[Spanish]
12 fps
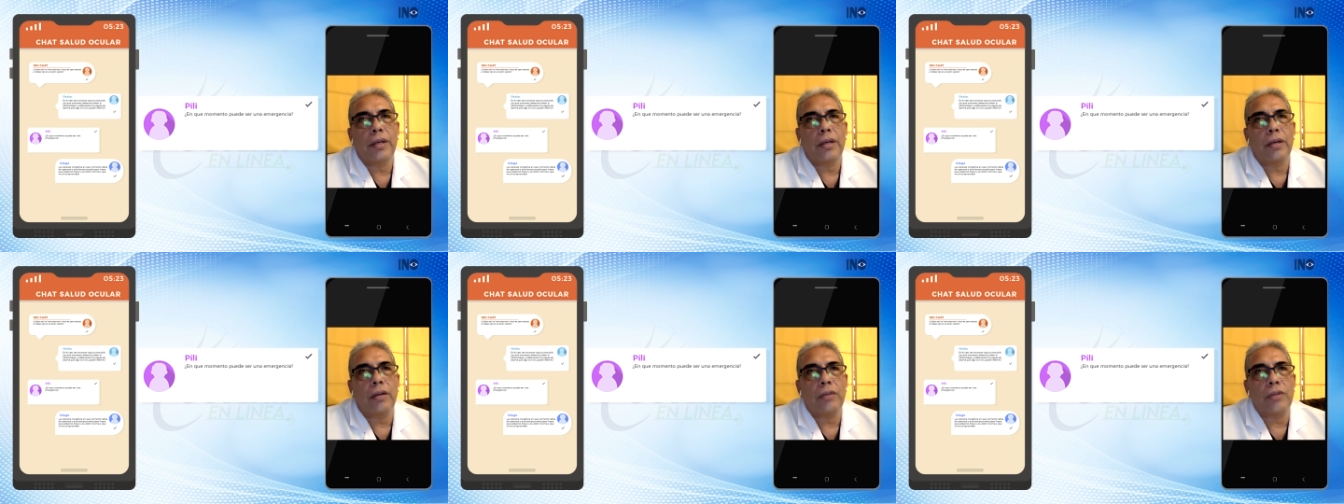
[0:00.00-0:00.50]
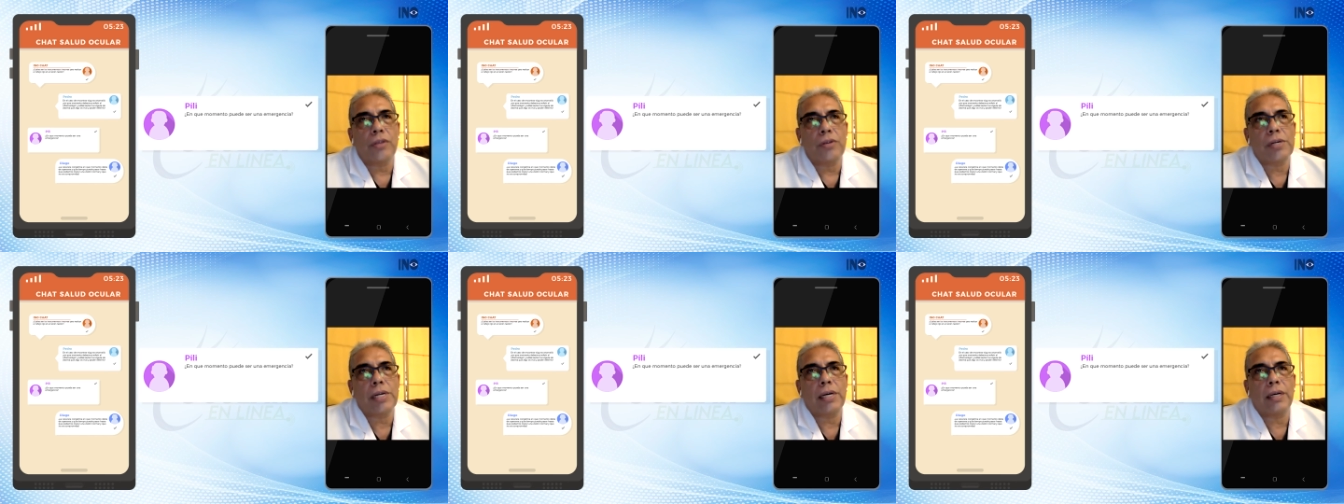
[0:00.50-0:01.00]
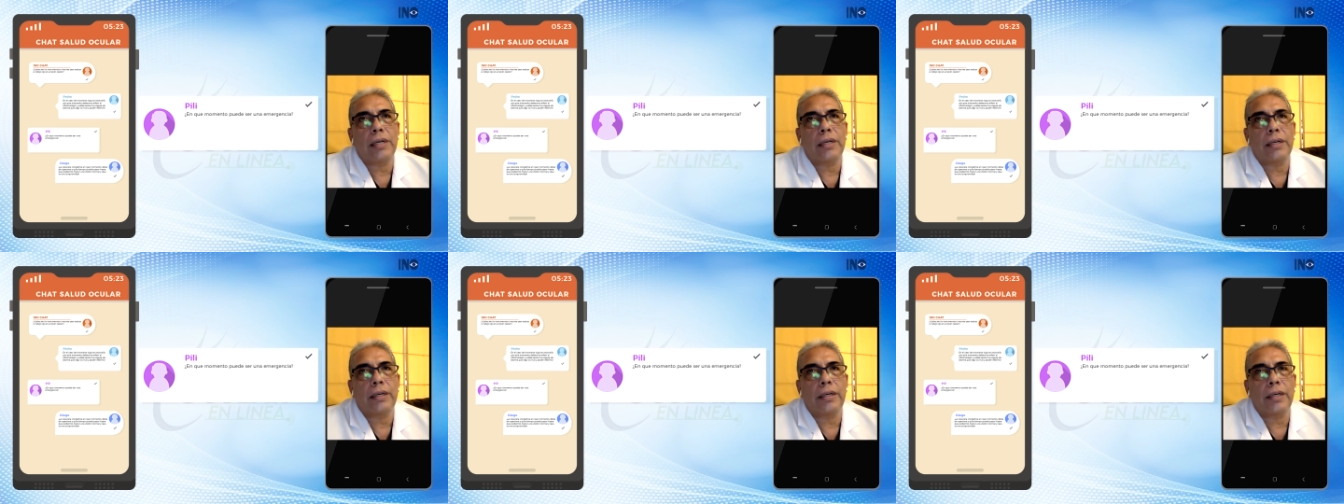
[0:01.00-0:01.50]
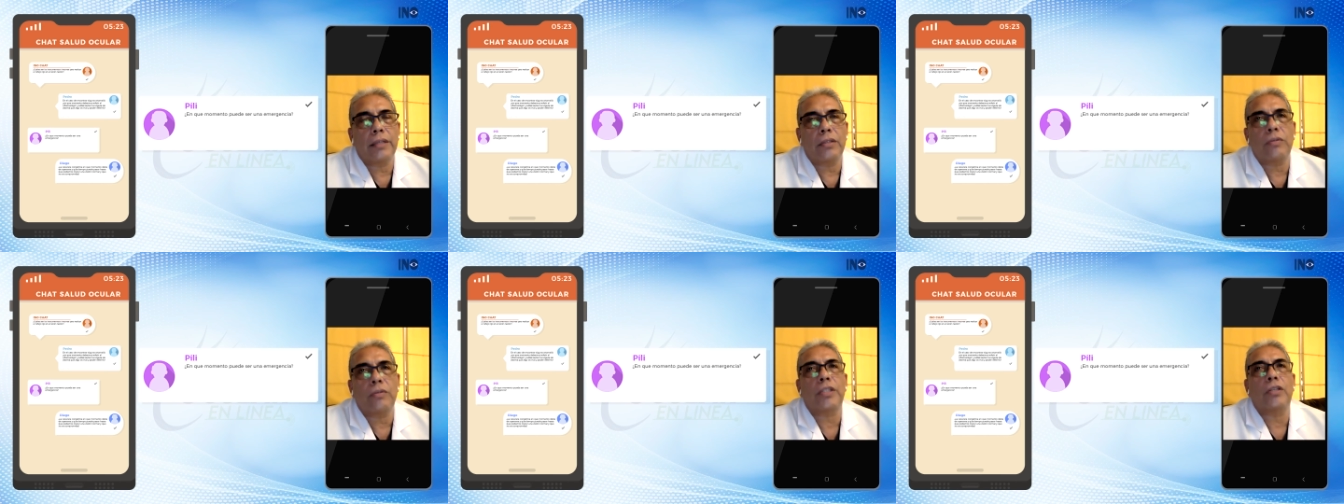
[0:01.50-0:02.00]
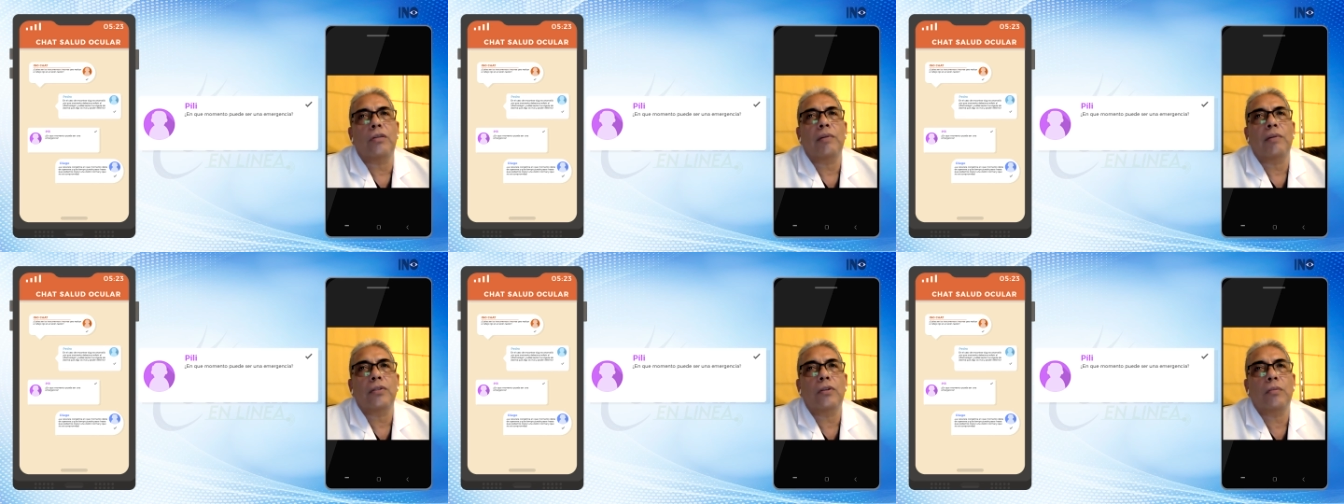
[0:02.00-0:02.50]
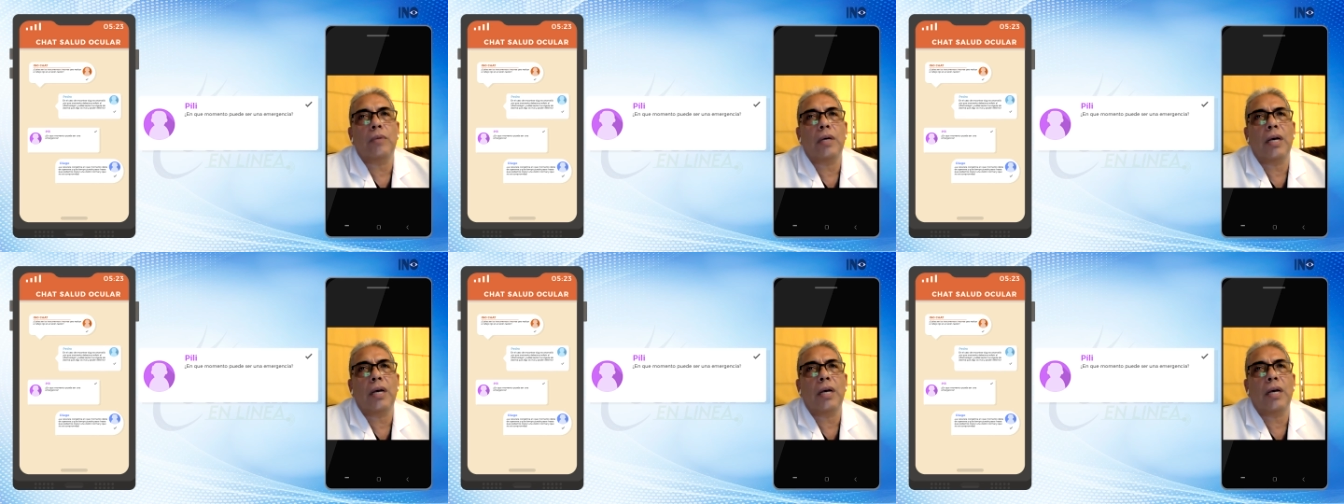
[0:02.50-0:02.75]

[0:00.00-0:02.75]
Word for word: y le digo, señora, ese es un retinoblastoma.